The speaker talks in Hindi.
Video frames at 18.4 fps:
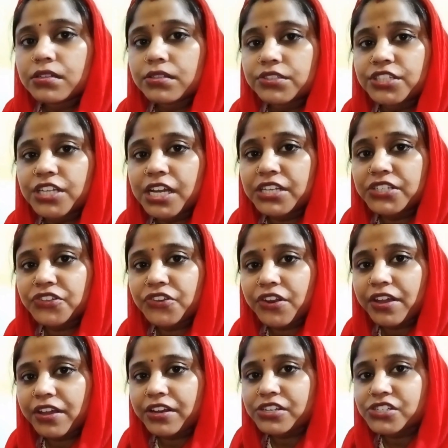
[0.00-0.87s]
जय
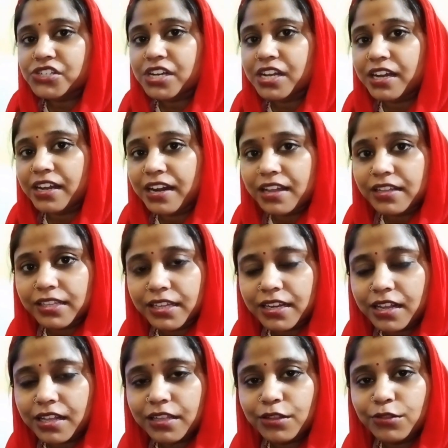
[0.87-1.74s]
श्री कृष्णा
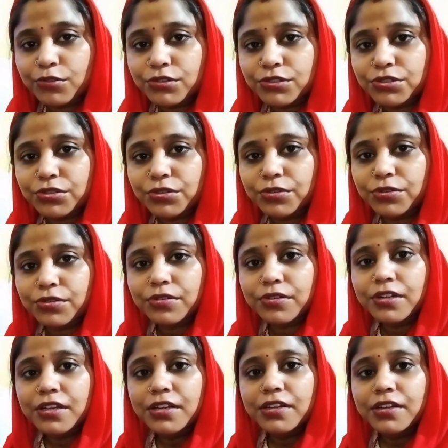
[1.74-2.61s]
राधे राधे दोस्तों
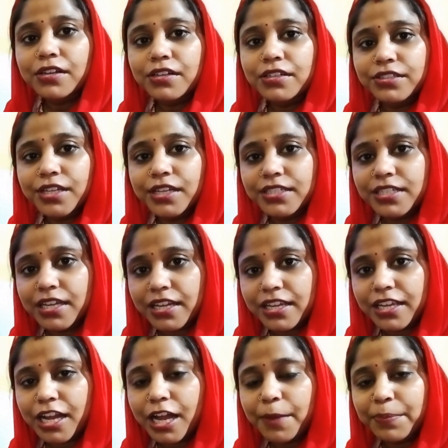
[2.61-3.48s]
जैसा
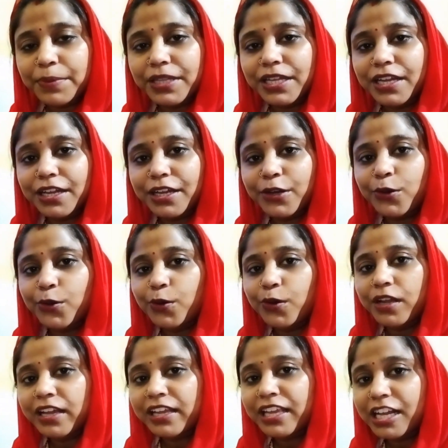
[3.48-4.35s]
कि आप देख रहे
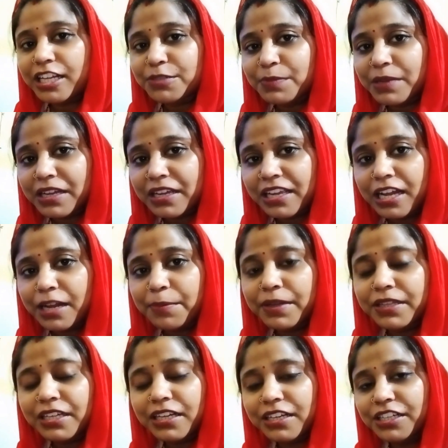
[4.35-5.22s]
होंगे कि आज मैं क्या
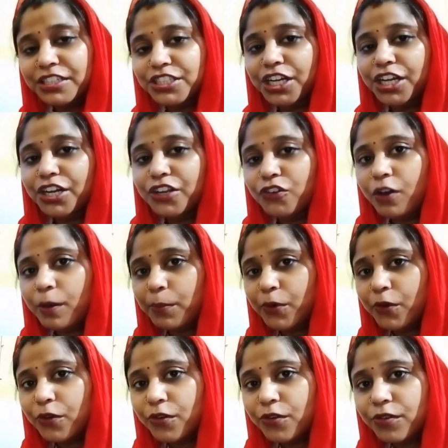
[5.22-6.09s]
बताने जा रही हूँ
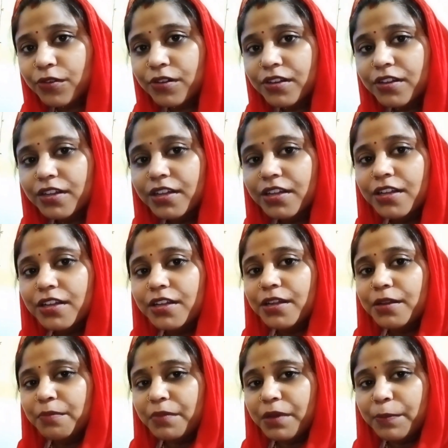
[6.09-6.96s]
आप लोग को
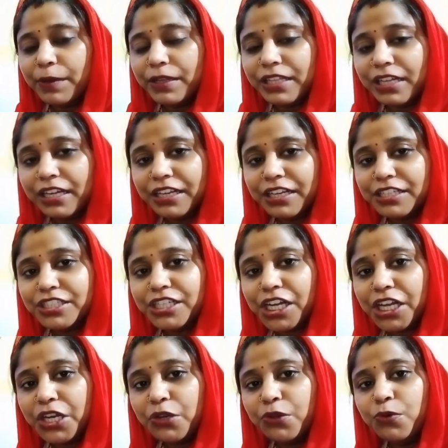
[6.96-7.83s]
मैं बताने
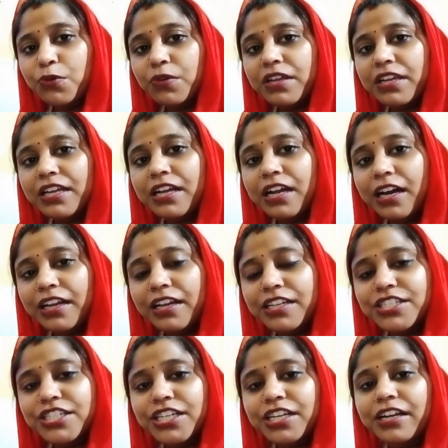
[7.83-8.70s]
जा रही हूँ कि
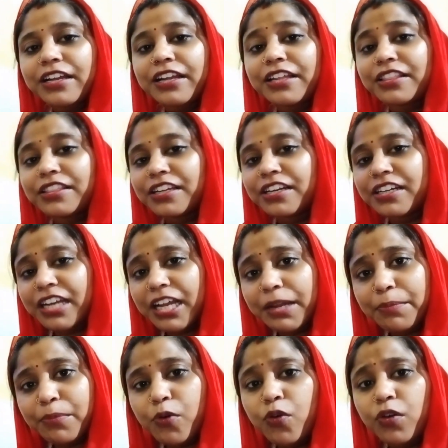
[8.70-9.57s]
कान्हा जी का कितने
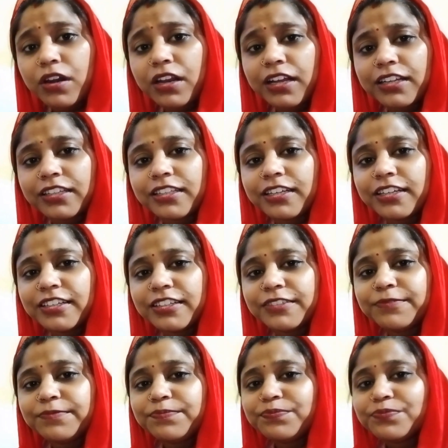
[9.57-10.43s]
टाइम भोग लगता
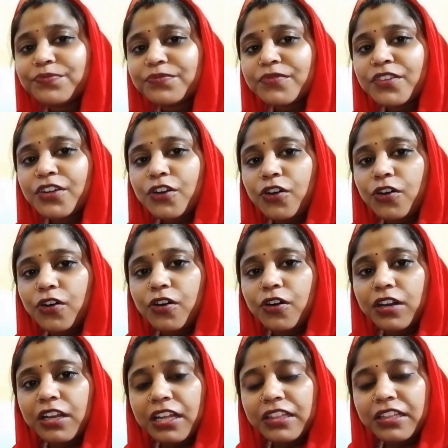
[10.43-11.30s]
है
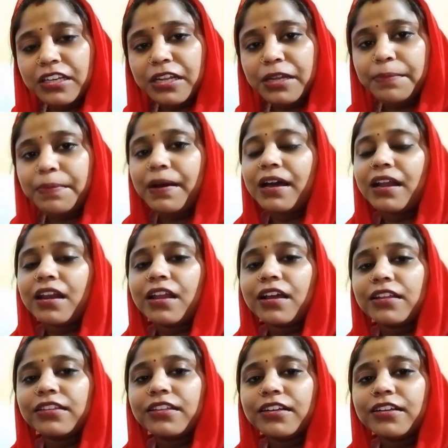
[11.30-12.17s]
और कितने बार
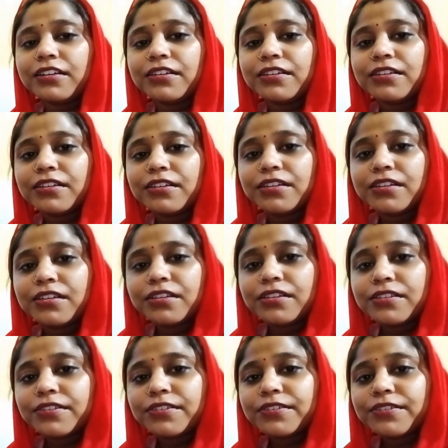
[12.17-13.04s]
लगता है
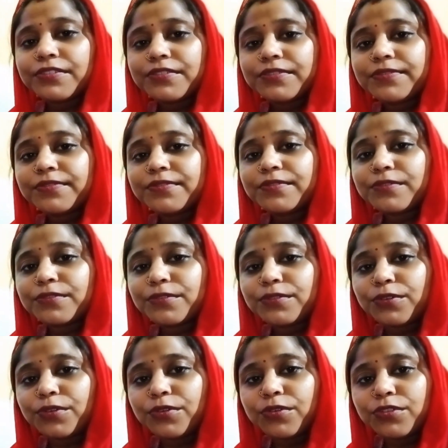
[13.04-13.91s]

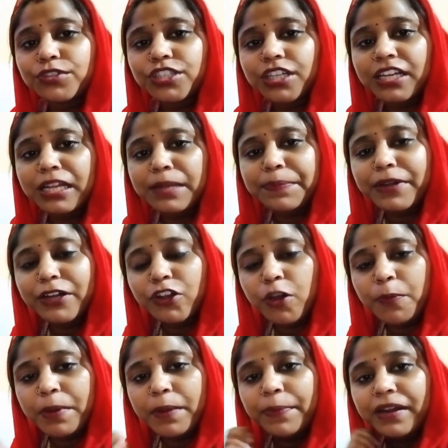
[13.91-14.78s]
तो चले
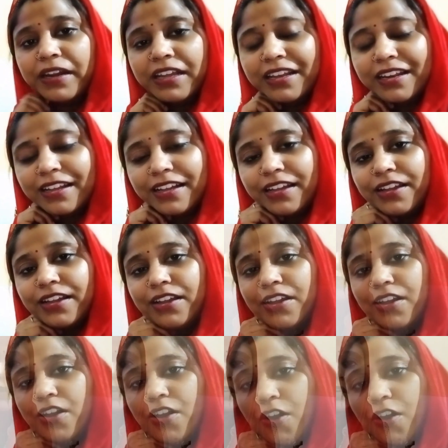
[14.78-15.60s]
वीडियो पे बने रहें